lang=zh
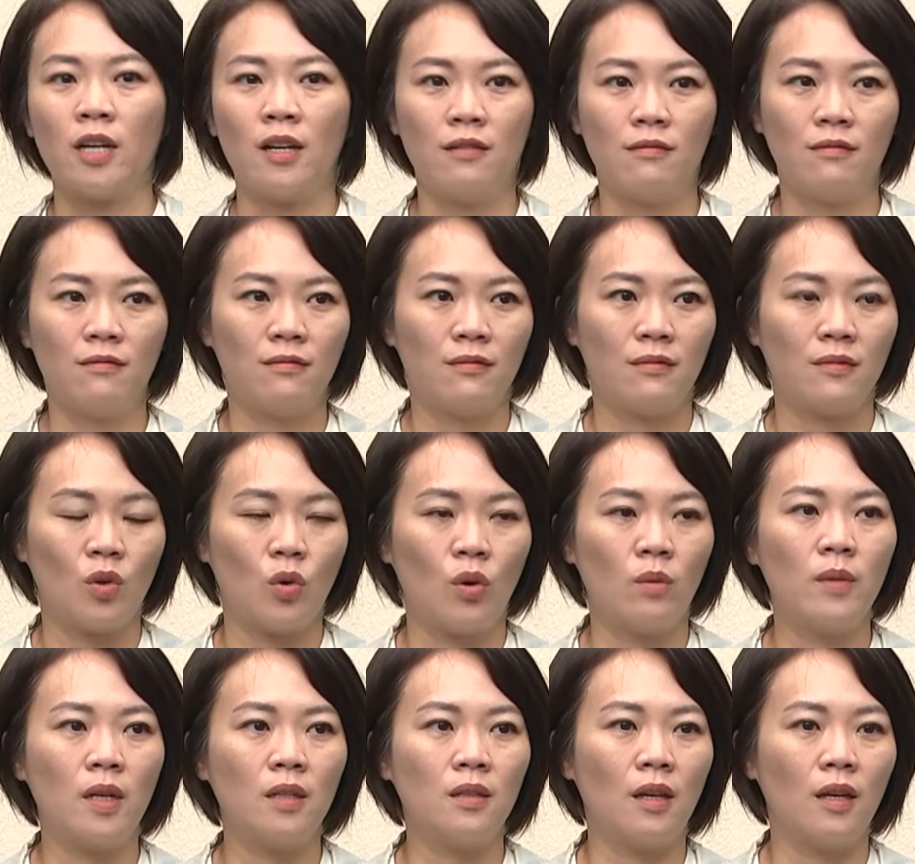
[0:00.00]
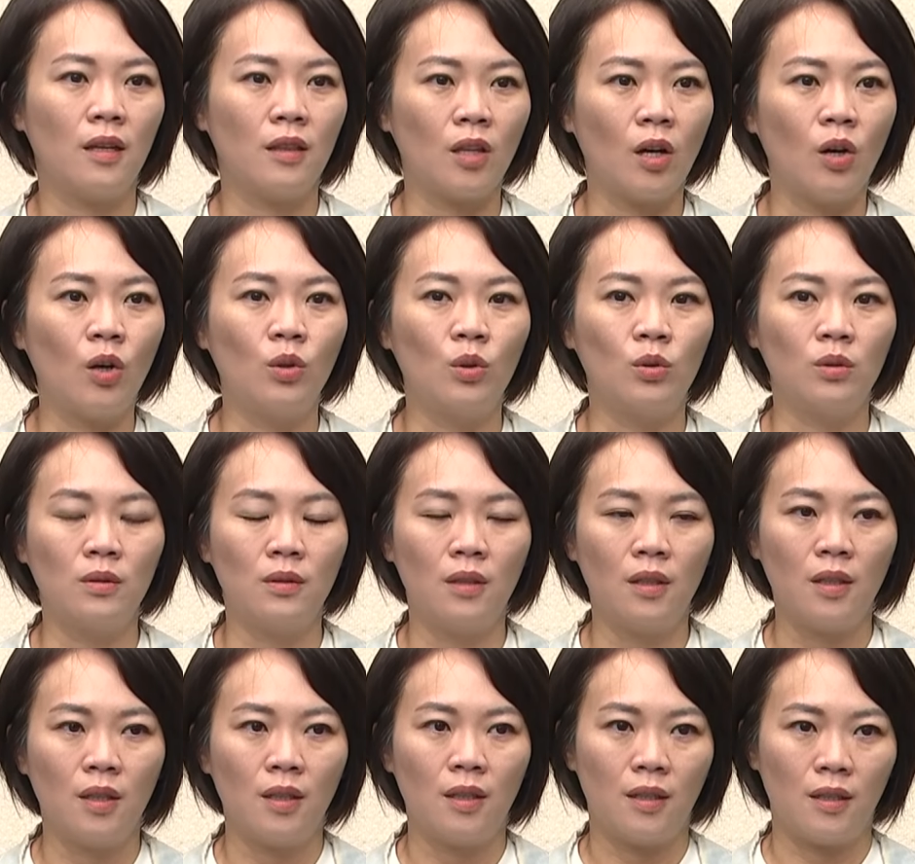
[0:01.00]
称，我们也都
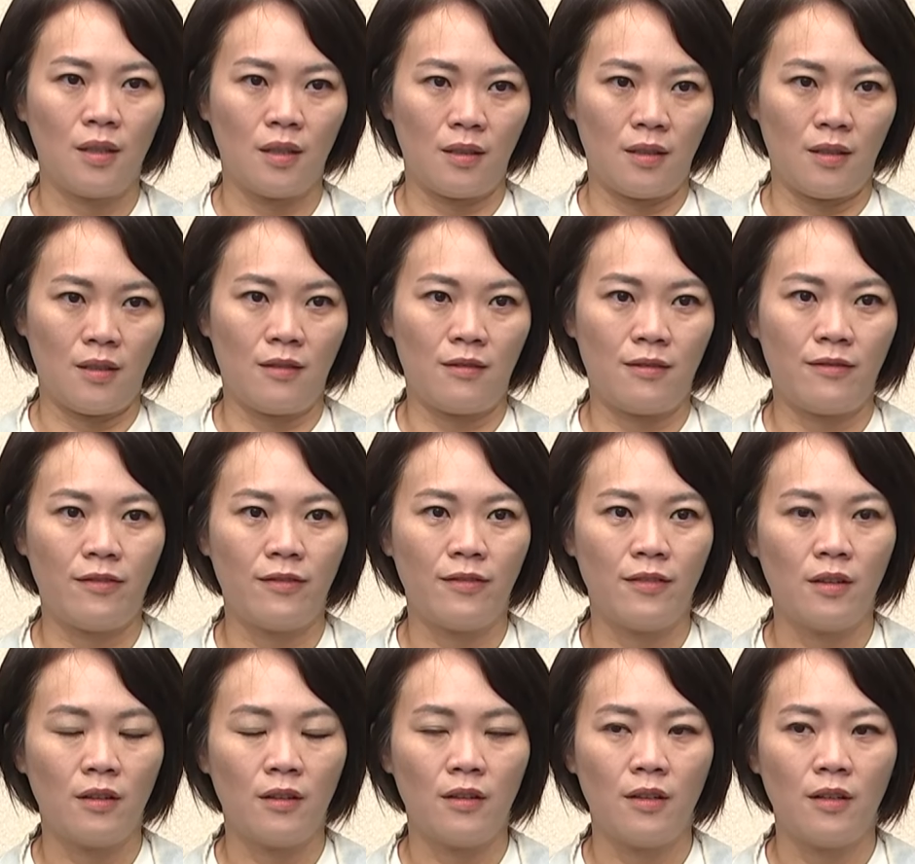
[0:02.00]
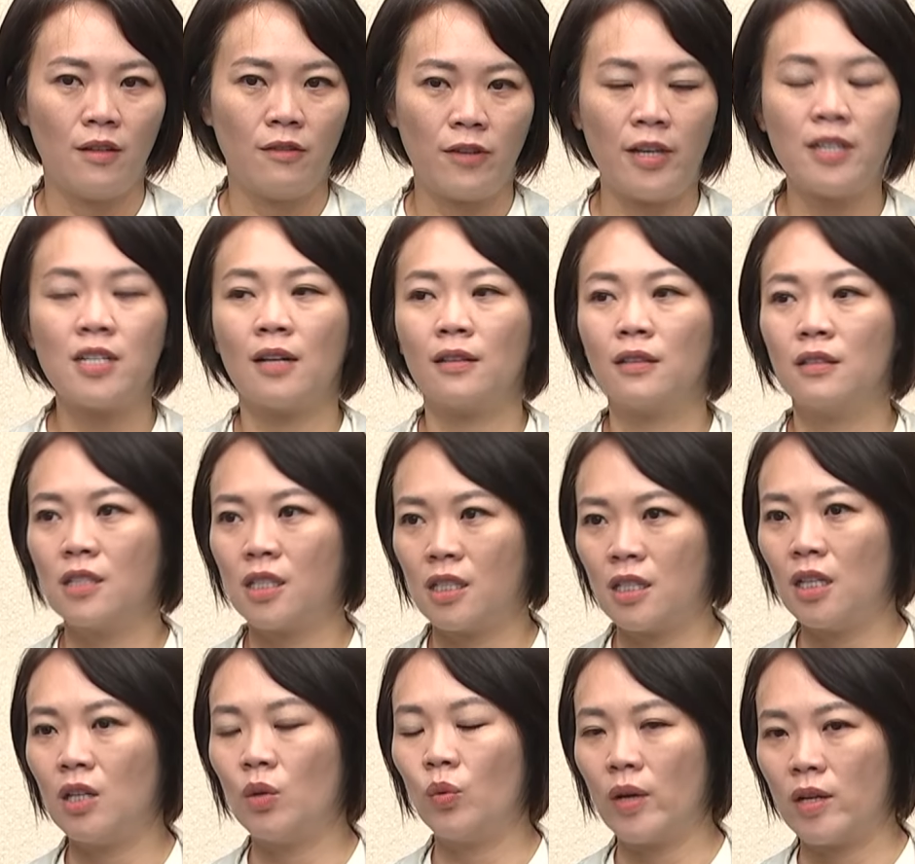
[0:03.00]
呃非常的
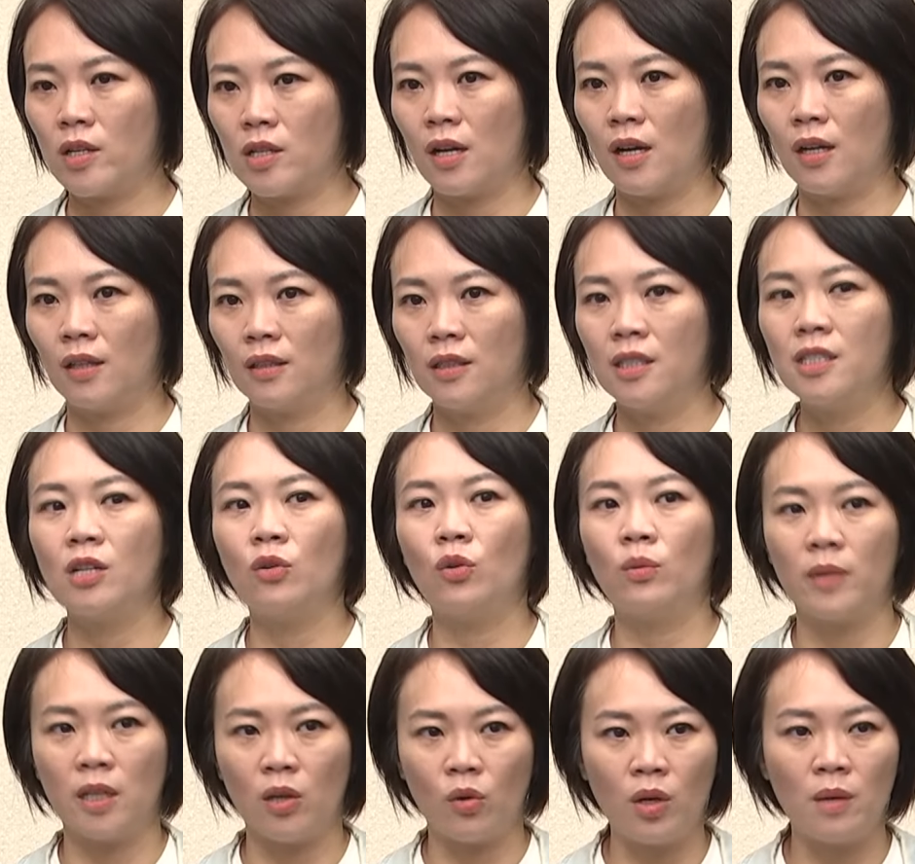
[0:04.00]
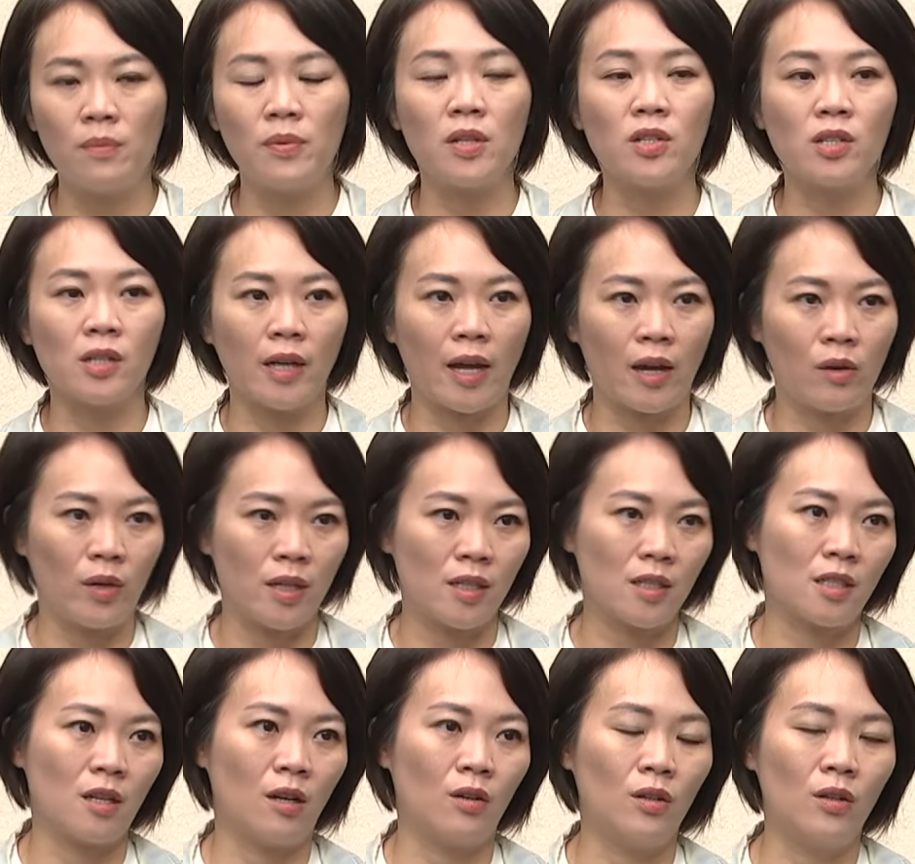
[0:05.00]
习以为常，而且我们也会彼此开玩
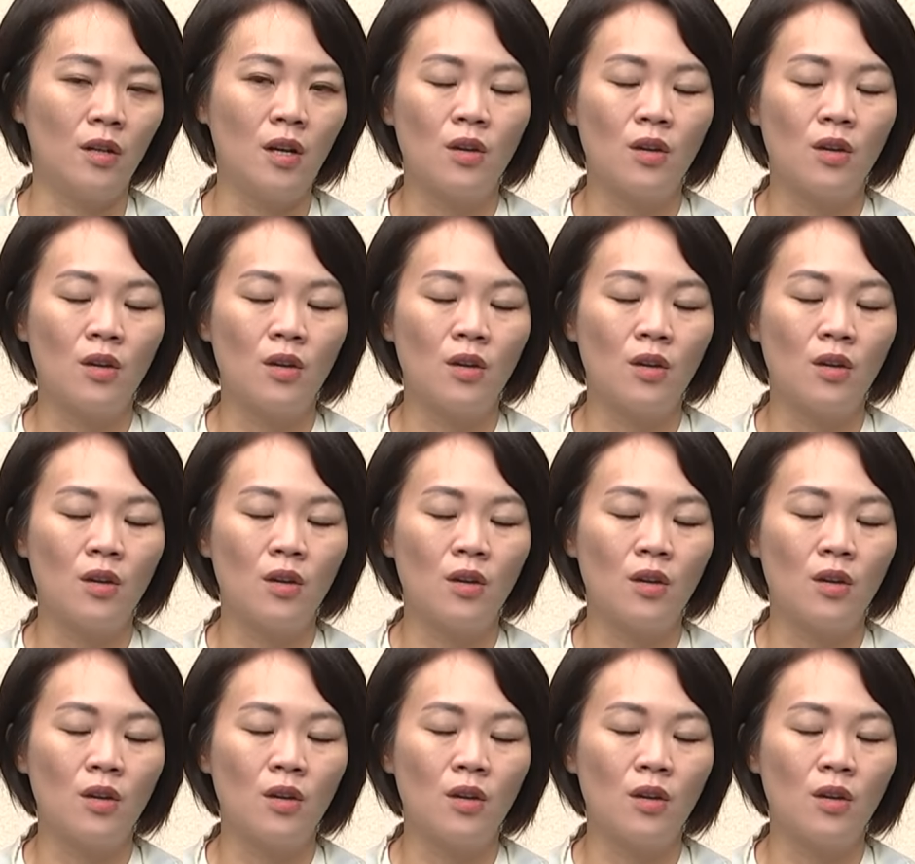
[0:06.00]
笑。